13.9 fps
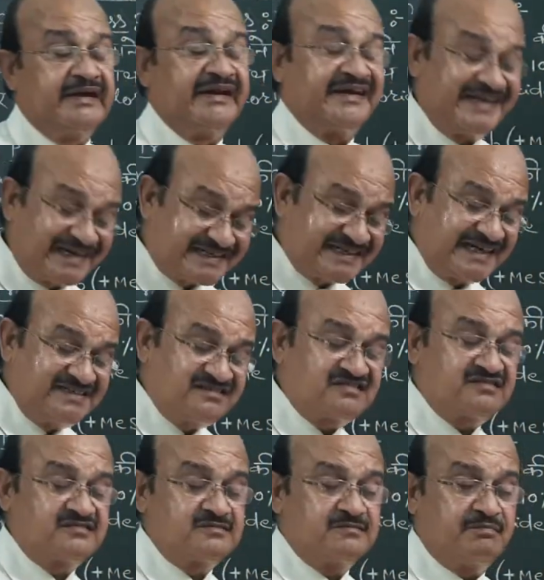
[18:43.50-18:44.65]
रिएक्टेंट्स
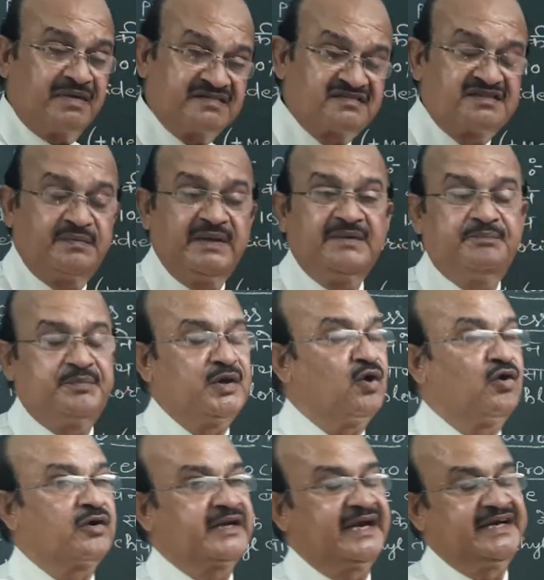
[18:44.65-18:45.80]
मस्ट बी
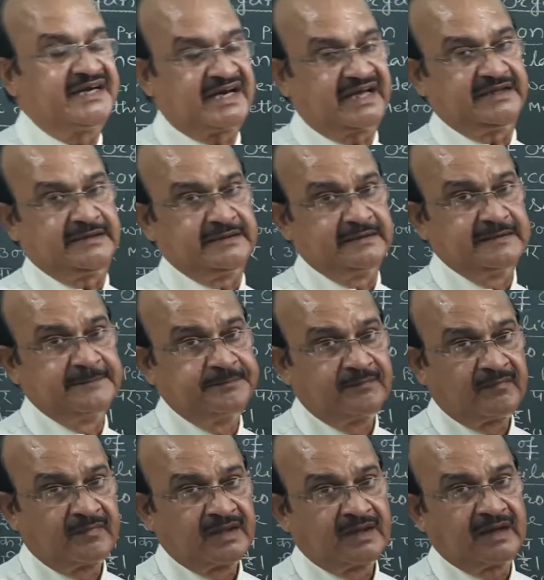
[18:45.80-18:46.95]
प्योर एंड ड्राई
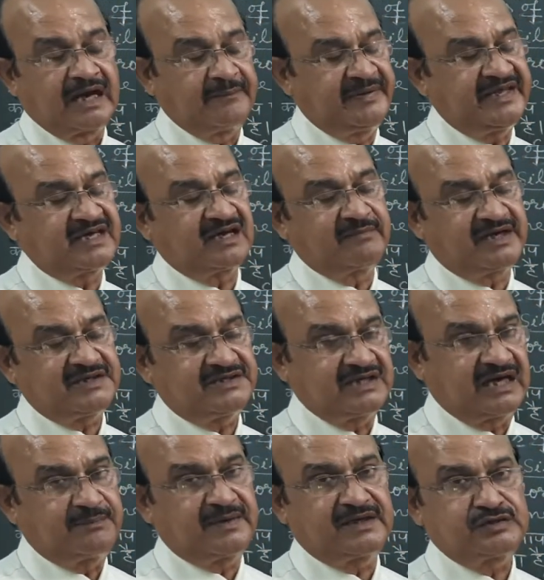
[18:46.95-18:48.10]
अभिकर्मक
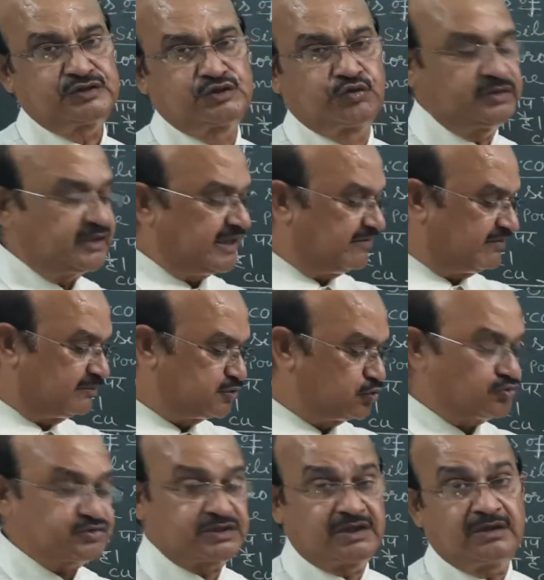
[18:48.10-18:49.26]
यहां पर शुद्ध एवं
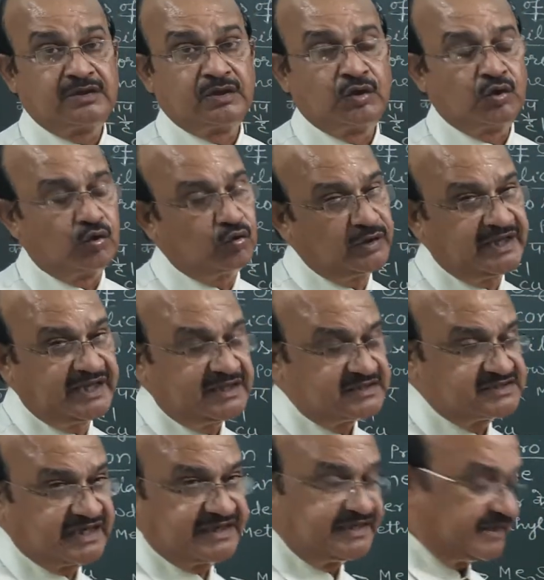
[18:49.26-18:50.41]
शुष्क होने
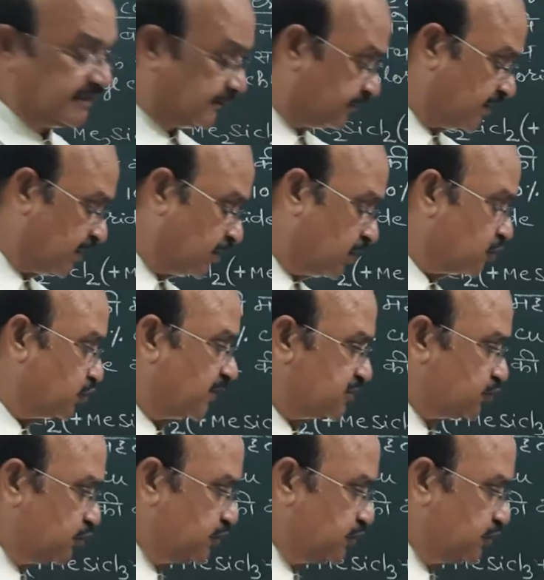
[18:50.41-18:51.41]
चाहिए तो बच्चों